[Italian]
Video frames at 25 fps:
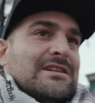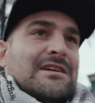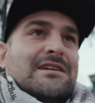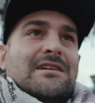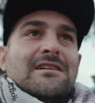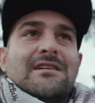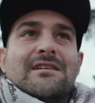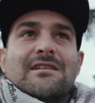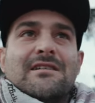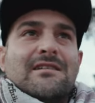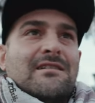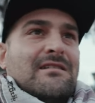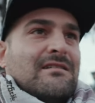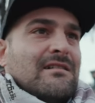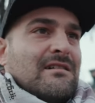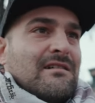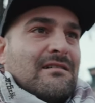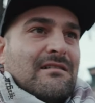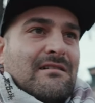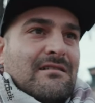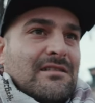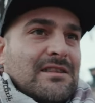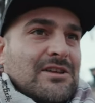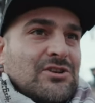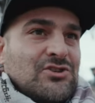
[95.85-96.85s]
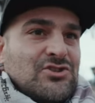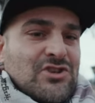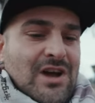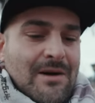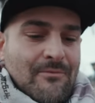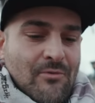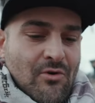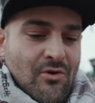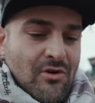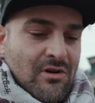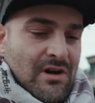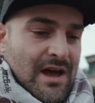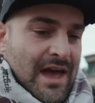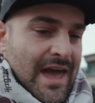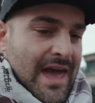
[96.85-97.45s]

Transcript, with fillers: eh, diciamo,